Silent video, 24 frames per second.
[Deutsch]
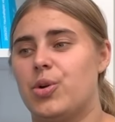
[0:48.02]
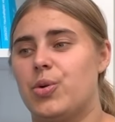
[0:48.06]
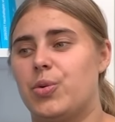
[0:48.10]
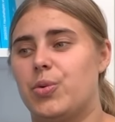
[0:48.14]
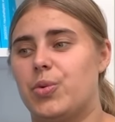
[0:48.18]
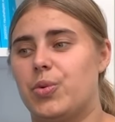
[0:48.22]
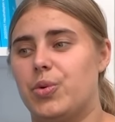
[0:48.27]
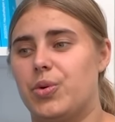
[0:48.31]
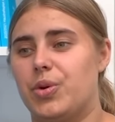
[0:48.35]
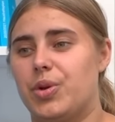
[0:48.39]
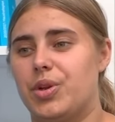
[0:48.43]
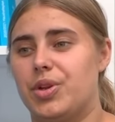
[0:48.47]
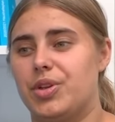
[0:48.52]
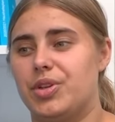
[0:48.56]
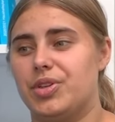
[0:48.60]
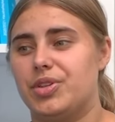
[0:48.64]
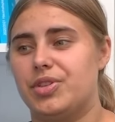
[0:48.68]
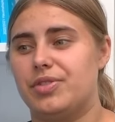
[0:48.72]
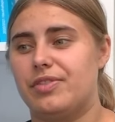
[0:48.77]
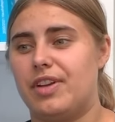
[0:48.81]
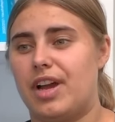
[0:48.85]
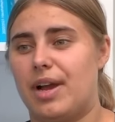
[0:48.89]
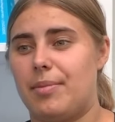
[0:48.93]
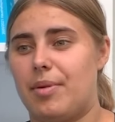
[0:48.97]

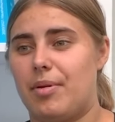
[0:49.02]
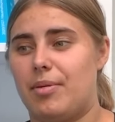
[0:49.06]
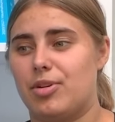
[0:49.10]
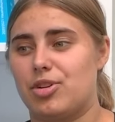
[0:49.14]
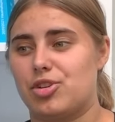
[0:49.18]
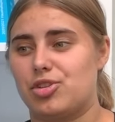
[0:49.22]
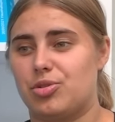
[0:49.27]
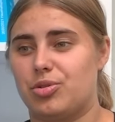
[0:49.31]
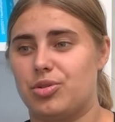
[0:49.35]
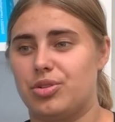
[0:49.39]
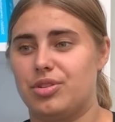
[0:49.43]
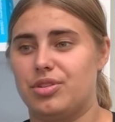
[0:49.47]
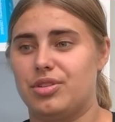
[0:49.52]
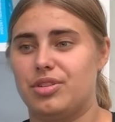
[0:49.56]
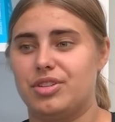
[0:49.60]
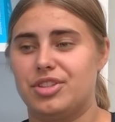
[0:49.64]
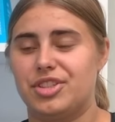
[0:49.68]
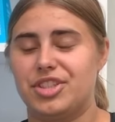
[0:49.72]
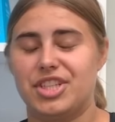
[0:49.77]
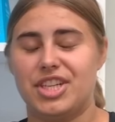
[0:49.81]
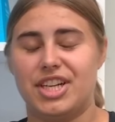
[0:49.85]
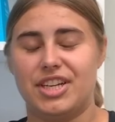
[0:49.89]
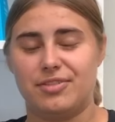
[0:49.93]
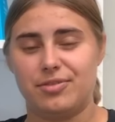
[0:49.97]
Und wir haben aber schon
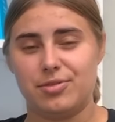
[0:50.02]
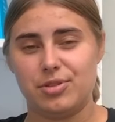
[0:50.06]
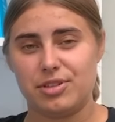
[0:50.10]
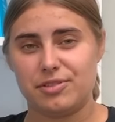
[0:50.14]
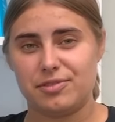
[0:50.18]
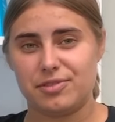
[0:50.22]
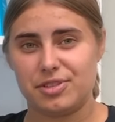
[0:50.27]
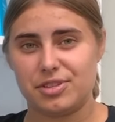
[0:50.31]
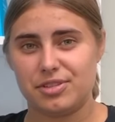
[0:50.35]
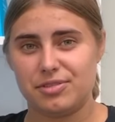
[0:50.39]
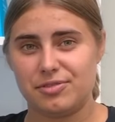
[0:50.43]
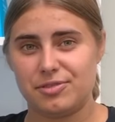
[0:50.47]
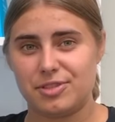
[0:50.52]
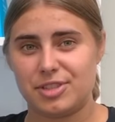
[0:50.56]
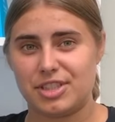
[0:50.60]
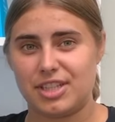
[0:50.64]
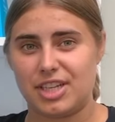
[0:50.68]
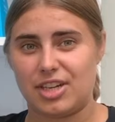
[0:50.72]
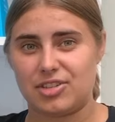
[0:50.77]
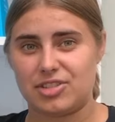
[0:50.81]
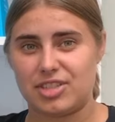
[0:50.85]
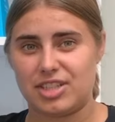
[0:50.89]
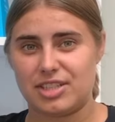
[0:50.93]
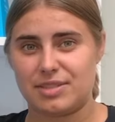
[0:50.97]
die Entwürfe für den
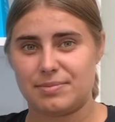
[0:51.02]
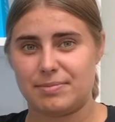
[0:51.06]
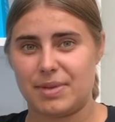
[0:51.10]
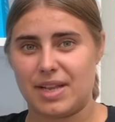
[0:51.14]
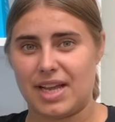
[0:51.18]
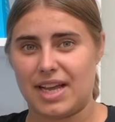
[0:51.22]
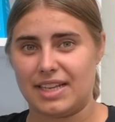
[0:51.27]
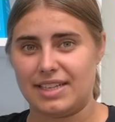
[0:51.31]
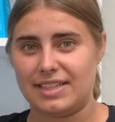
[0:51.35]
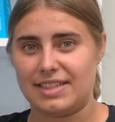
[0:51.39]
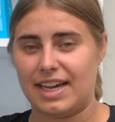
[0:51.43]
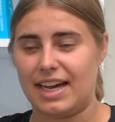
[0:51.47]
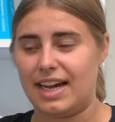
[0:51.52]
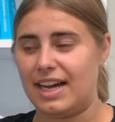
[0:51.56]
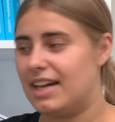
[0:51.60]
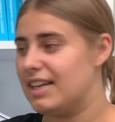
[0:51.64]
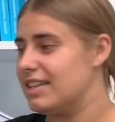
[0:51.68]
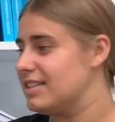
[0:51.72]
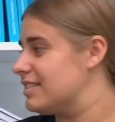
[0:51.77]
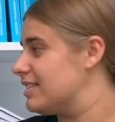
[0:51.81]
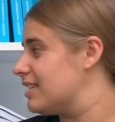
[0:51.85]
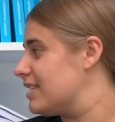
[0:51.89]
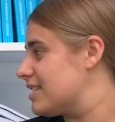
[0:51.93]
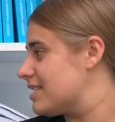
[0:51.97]
Haushaltsplan
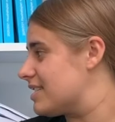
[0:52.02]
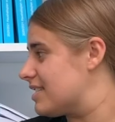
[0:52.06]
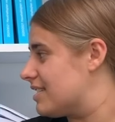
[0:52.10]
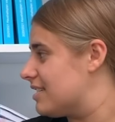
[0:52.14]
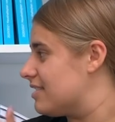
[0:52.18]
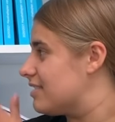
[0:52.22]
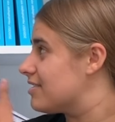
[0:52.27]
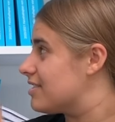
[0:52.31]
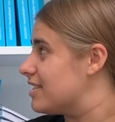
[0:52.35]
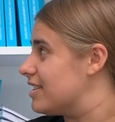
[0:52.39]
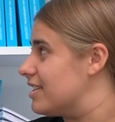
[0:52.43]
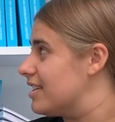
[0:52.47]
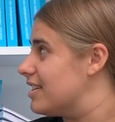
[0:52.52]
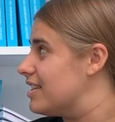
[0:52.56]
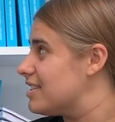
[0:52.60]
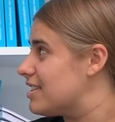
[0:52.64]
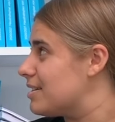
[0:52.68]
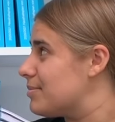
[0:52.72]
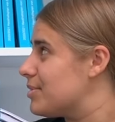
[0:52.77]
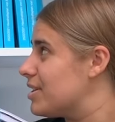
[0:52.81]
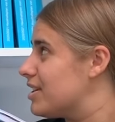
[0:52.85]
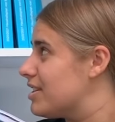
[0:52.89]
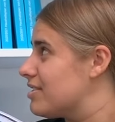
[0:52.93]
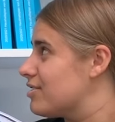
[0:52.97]
da. Das seht ihr hinter
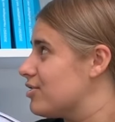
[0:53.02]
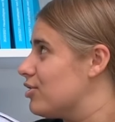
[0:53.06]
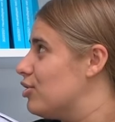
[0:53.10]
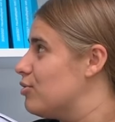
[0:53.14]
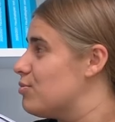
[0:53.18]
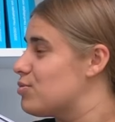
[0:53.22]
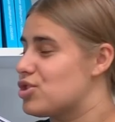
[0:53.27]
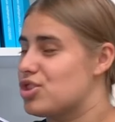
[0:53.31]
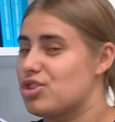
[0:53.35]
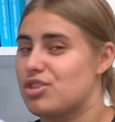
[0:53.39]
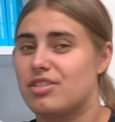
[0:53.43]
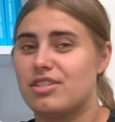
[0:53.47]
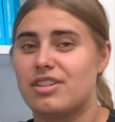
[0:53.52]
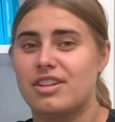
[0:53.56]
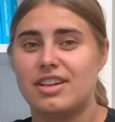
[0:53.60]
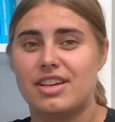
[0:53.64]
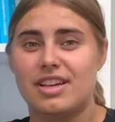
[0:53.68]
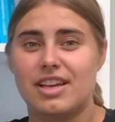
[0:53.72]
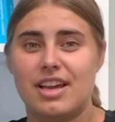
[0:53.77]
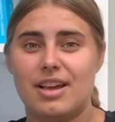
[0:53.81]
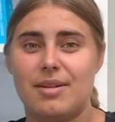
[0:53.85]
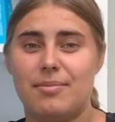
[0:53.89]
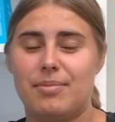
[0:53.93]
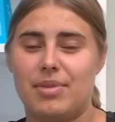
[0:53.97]
mir, den hübschen
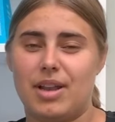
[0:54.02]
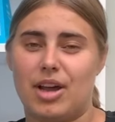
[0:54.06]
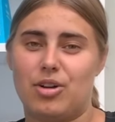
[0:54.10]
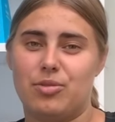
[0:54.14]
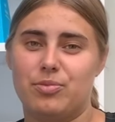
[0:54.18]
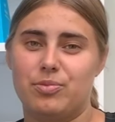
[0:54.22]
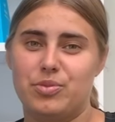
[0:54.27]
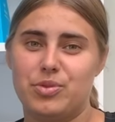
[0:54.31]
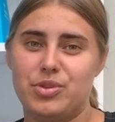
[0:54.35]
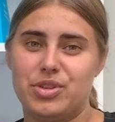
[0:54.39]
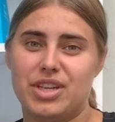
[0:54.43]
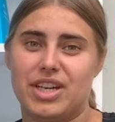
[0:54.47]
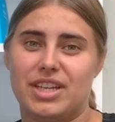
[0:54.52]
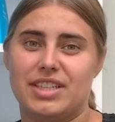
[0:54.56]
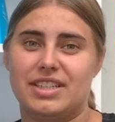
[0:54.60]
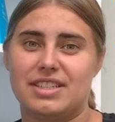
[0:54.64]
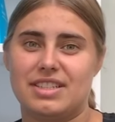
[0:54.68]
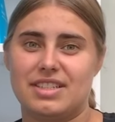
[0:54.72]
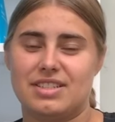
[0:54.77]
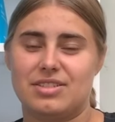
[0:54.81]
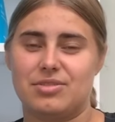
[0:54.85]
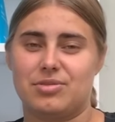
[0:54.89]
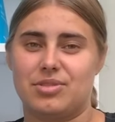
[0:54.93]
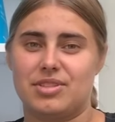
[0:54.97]
blauen Bücher. Das
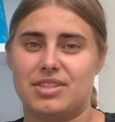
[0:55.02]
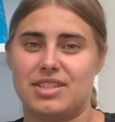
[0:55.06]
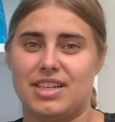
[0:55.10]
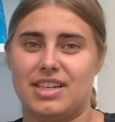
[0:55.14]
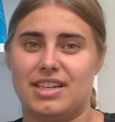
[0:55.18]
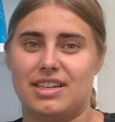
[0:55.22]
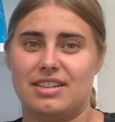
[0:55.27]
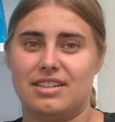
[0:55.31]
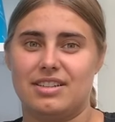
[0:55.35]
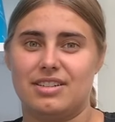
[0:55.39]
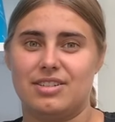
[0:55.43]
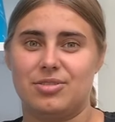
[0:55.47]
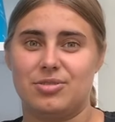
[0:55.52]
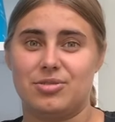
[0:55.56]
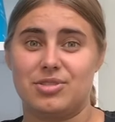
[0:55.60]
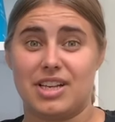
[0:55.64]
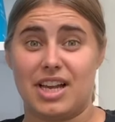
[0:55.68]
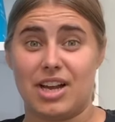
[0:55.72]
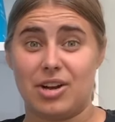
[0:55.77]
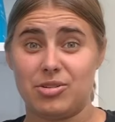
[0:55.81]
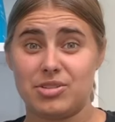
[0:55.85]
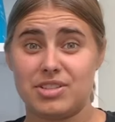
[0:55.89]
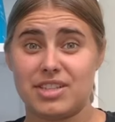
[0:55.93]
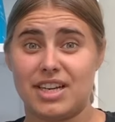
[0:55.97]
ist unser,
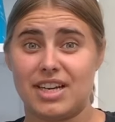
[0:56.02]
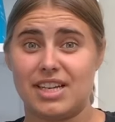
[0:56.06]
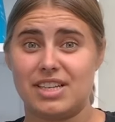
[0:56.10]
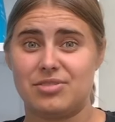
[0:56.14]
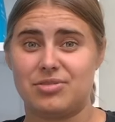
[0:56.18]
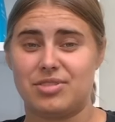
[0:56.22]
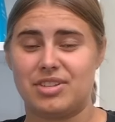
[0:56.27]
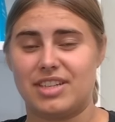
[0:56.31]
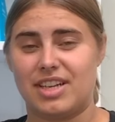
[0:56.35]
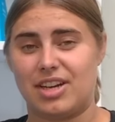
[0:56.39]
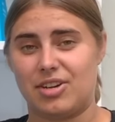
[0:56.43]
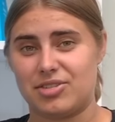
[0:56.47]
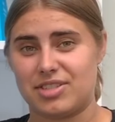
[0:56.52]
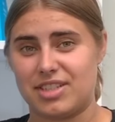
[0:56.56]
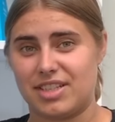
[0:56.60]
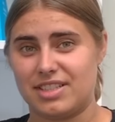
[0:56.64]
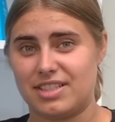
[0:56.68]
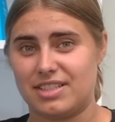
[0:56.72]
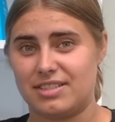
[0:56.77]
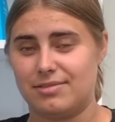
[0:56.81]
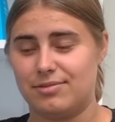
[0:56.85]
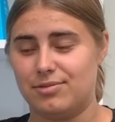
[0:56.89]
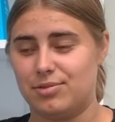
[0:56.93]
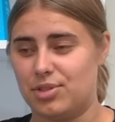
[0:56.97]
unser Haushalt oder der
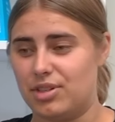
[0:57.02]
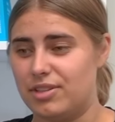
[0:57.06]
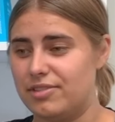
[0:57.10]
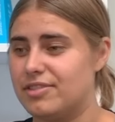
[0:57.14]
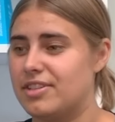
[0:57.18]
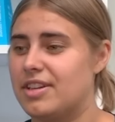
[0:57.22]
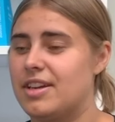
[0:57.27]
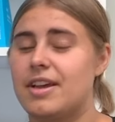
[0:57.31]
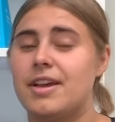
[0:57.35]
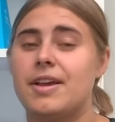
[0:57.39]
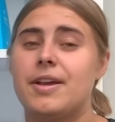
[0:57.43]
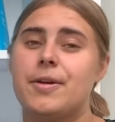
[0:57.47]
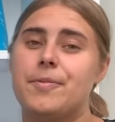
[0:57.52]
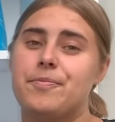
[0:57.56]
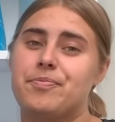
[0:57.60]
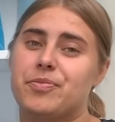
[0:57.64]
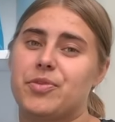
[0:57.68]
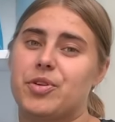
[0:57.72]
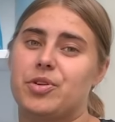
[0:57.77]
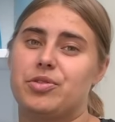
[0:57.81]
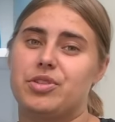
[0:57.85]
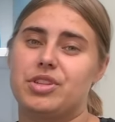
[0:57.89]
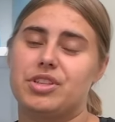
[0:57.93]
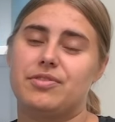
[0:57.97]
Haushaltsentwurf.
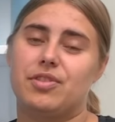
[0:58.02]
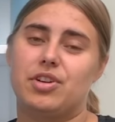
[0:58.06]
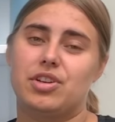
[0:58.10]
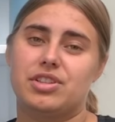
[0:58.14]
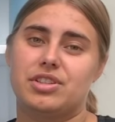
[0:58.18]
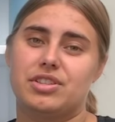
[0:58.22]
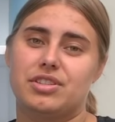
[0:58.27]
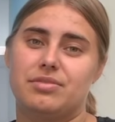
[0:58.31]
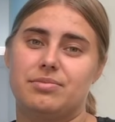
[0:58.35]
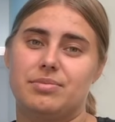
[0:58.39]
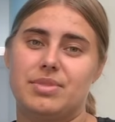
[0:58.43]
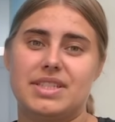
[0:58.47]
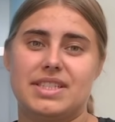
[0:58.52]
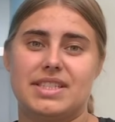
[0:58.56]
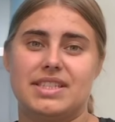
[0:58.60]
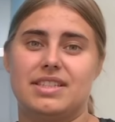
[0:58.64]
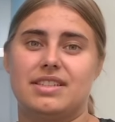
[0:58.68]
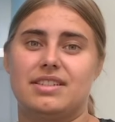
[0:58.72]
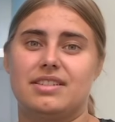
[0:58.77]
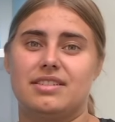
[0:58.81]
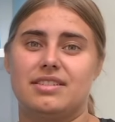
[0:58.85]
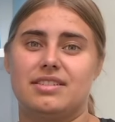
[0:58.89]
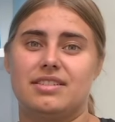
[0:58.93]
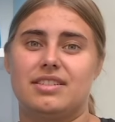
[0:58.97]
Und ich wollte ein
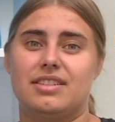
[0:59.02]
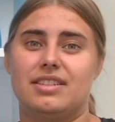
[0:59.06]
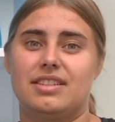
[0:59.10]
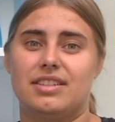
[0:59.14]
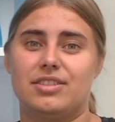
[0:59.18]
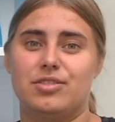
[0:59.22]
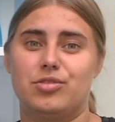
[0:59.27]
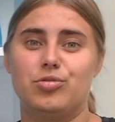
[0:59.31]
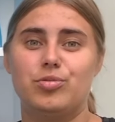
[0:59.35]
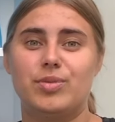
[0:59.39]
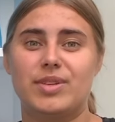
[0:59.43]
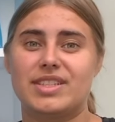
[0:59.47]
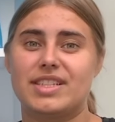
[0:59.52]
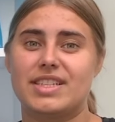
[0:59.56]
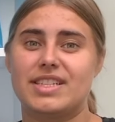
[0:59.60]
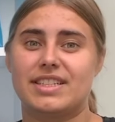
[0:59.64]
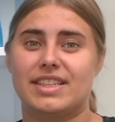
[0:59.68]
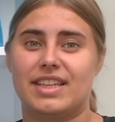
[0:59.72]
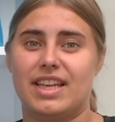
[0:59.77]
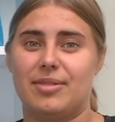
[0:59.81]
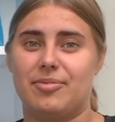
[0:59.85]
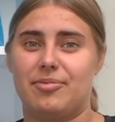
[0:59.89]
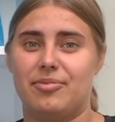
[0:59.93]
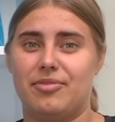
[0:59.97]
bisschen äh, eine Übersicht
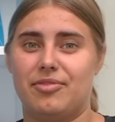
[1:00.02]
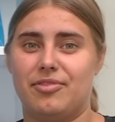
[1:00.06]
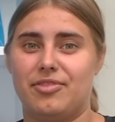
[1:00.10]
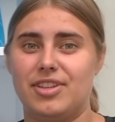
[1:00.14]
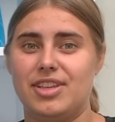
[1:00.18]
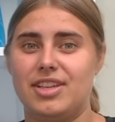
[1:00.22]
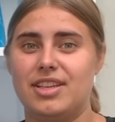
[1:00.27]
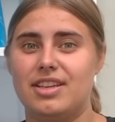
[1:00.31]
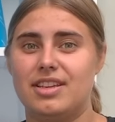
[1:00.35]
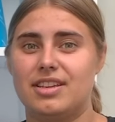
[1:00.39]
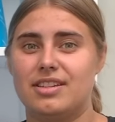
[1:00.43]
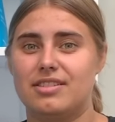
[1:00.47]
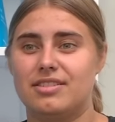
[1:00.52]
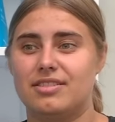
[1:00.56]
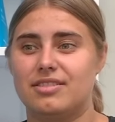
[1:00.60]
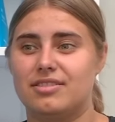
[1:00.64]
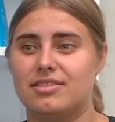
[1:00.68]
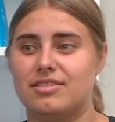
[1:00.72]
geben, wie